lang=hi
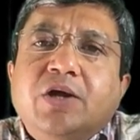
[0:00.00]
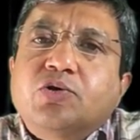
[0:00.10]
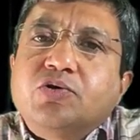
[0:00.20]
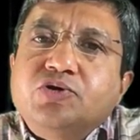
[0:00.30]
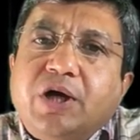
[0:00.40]

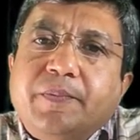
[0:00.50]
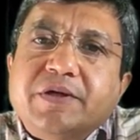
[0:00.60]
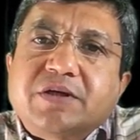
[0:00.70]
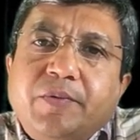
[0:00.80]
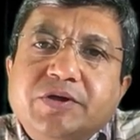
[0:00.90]
तो जो
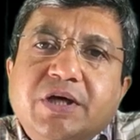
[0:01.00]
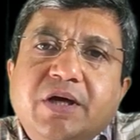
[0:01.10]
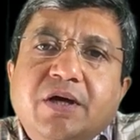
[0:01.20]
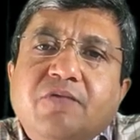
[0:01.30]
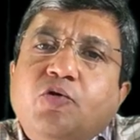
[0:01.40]
आपकी समझ
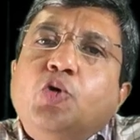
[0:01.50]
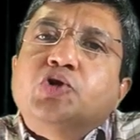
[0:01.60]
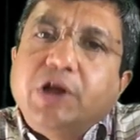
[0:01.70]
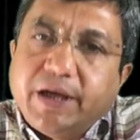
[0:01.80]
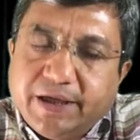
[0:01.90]
है वो
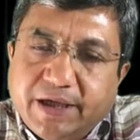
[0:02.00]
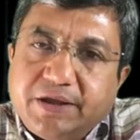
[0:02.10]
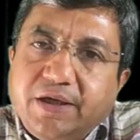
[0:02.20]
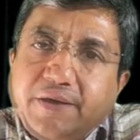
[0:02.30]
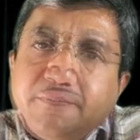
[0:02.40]
उतली रह
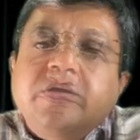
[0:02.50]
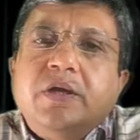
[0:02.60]
जाती है